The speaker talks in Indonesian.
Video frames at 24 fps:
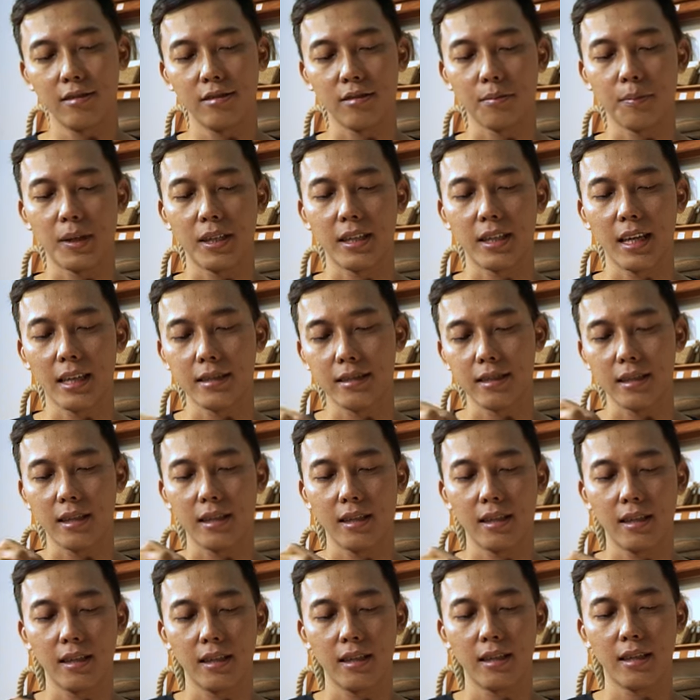Cuman
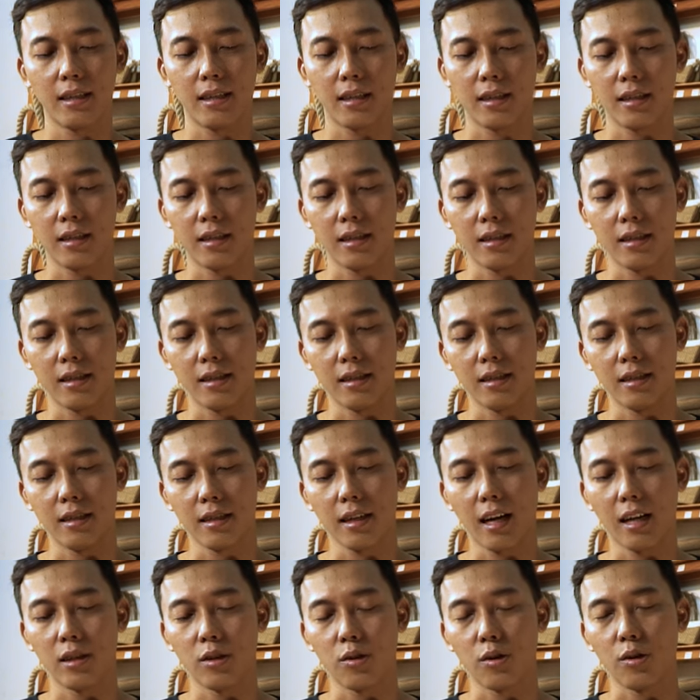dikasih uh,
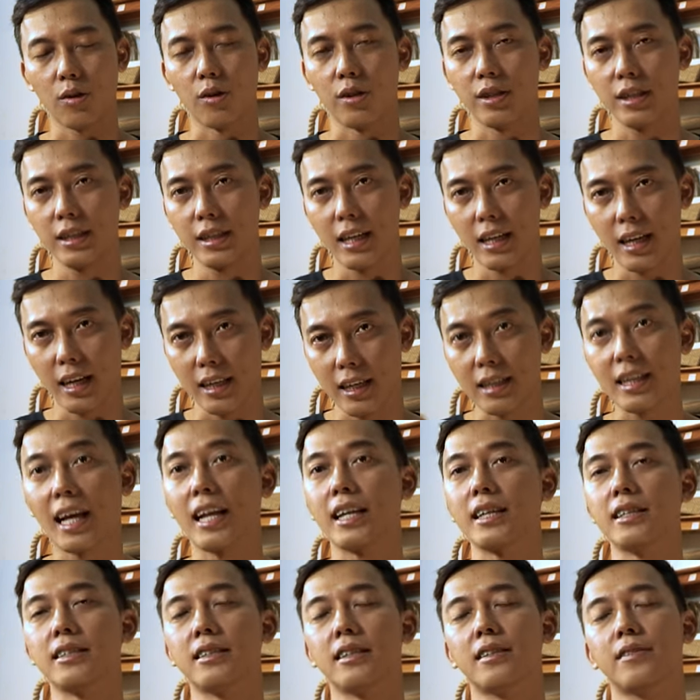kantong goni dan ada
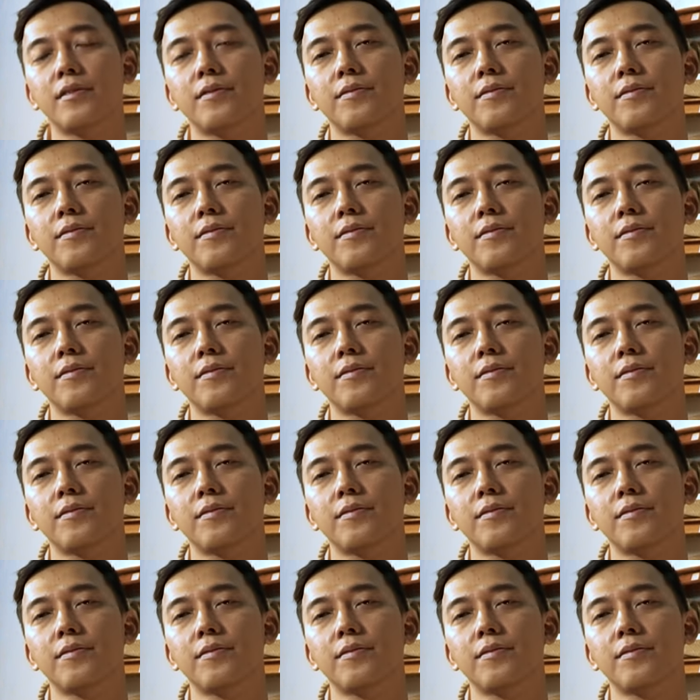talinya.